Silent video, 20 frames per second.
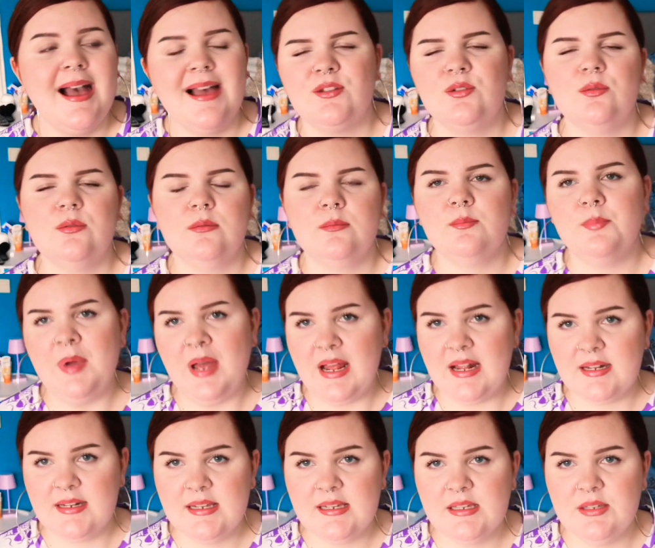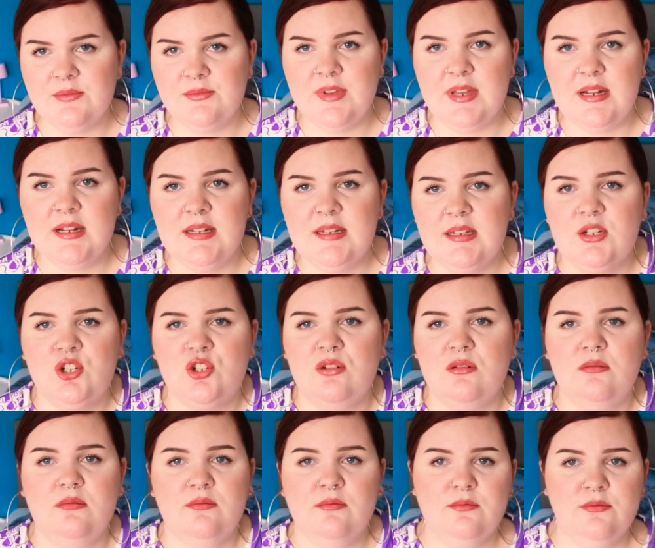Also ein paar Dinge werdet ihr
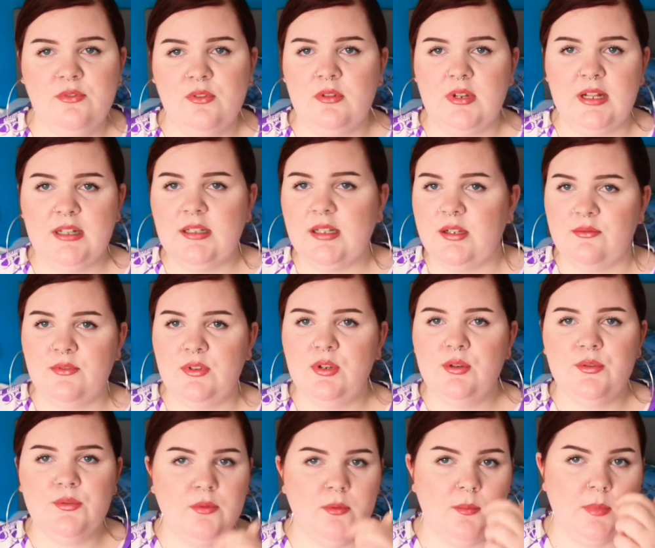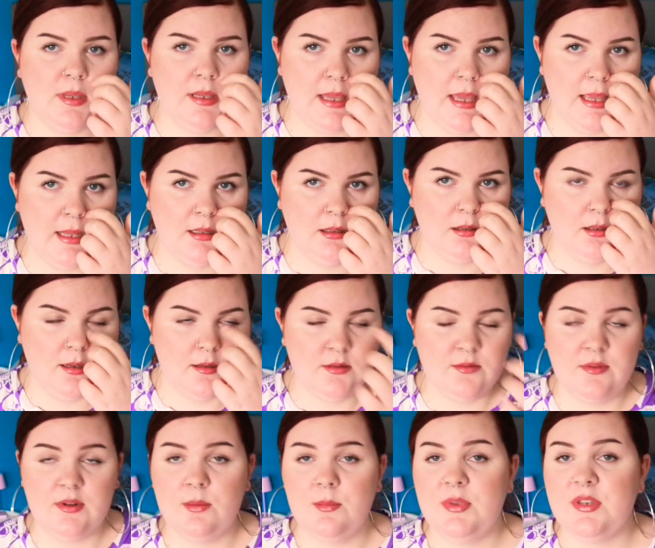schon von anderen Videos von mir kennen.
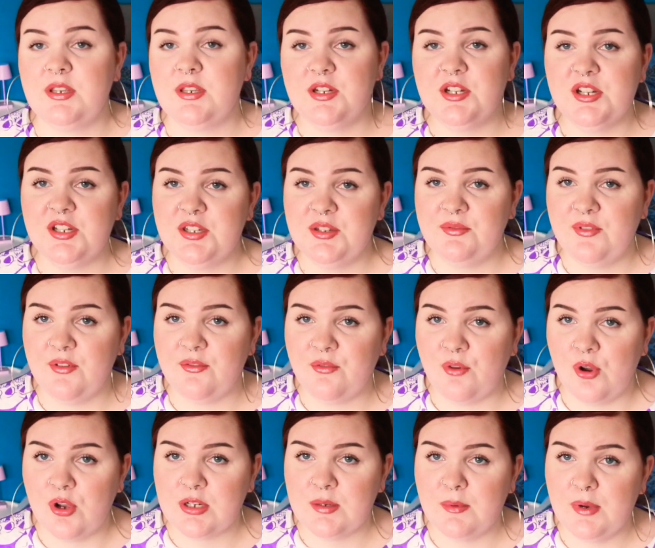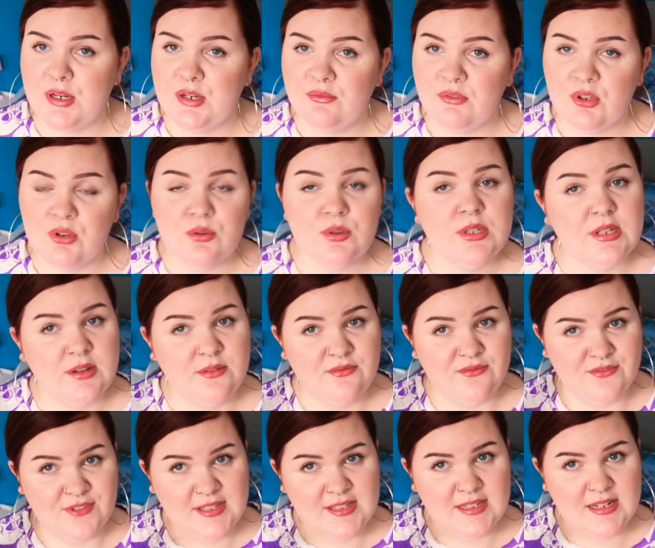Also wenn ihr mich intensiv verfolgt in meinen Videos,
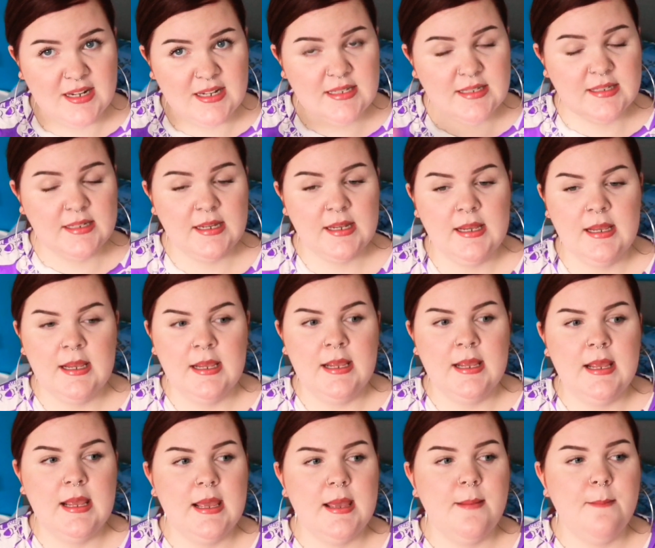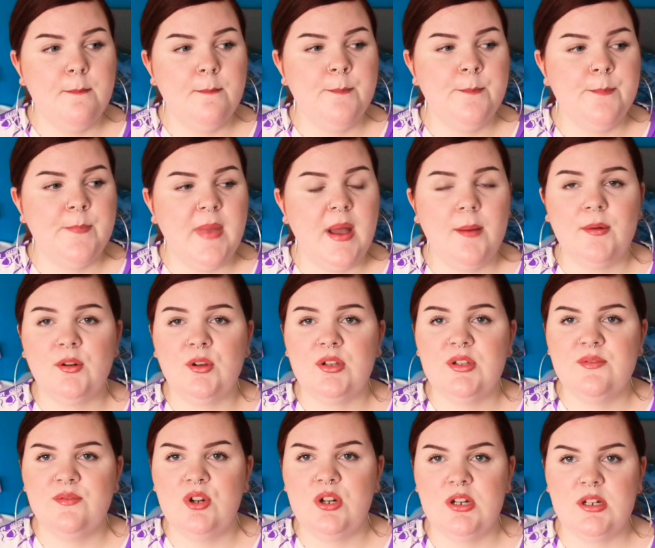dann wisst ihr das. Ähm, aber
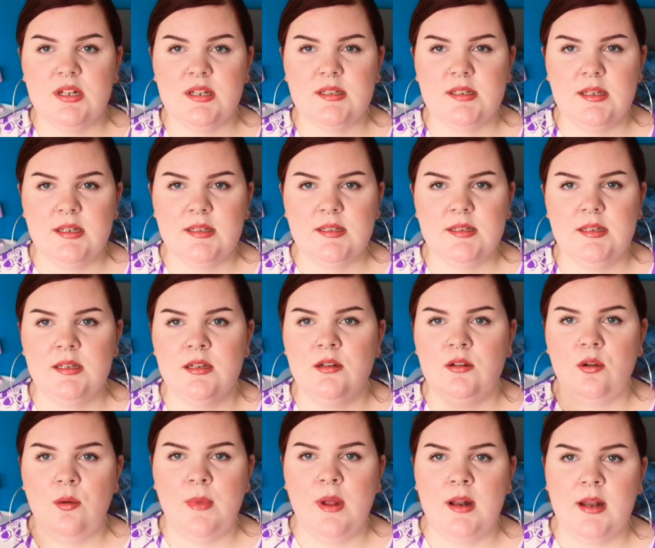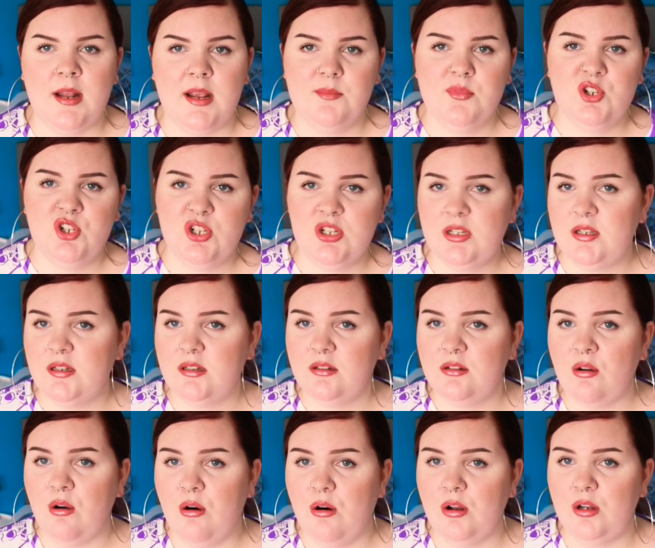trotzdem wollte ich das jetzt hier nochmal in einem ski
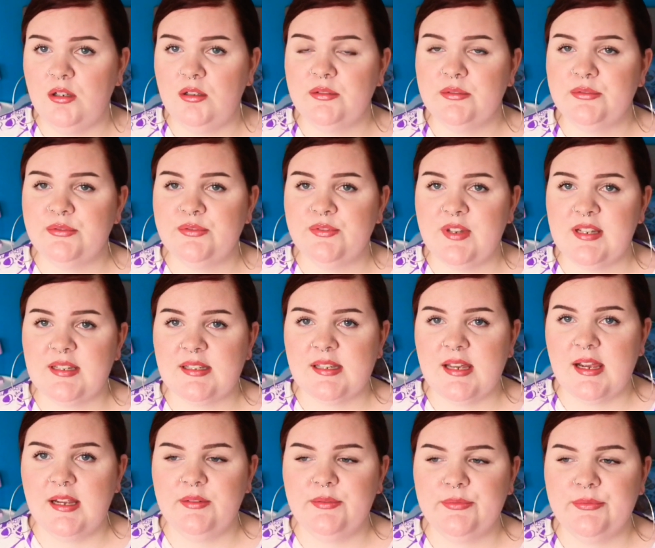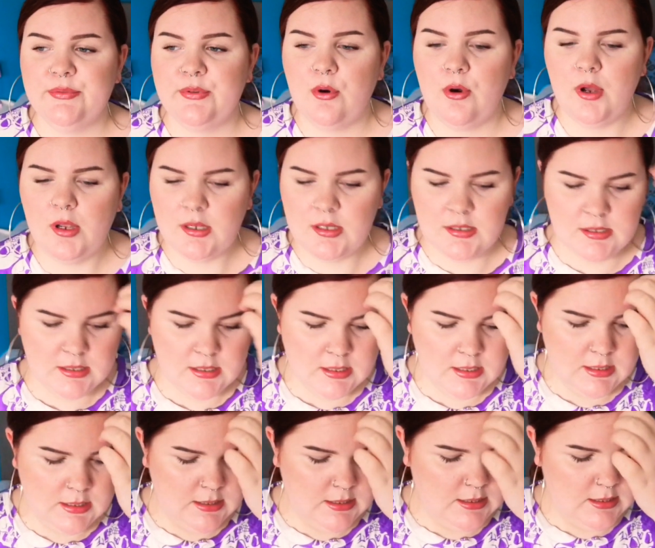in haul festhalten für euch.
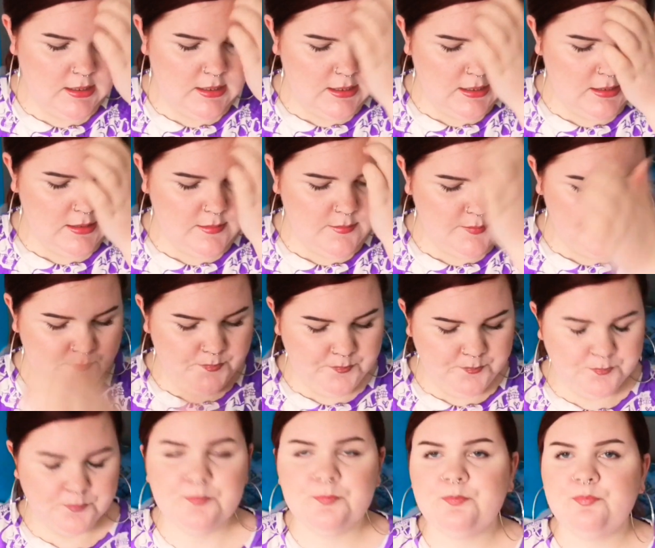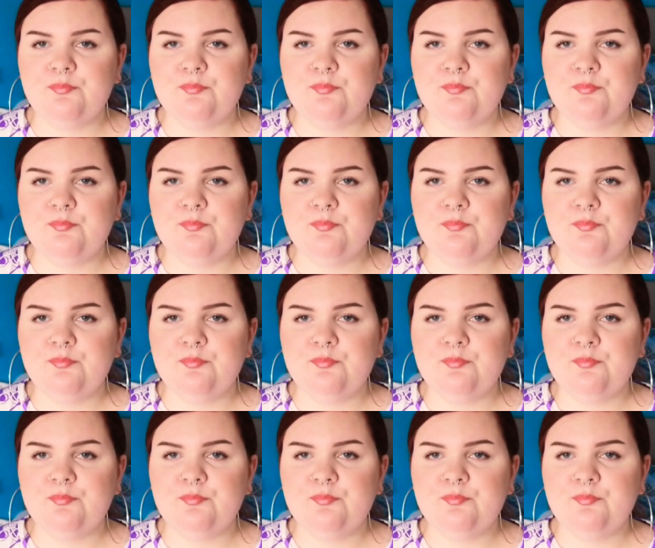Ähm,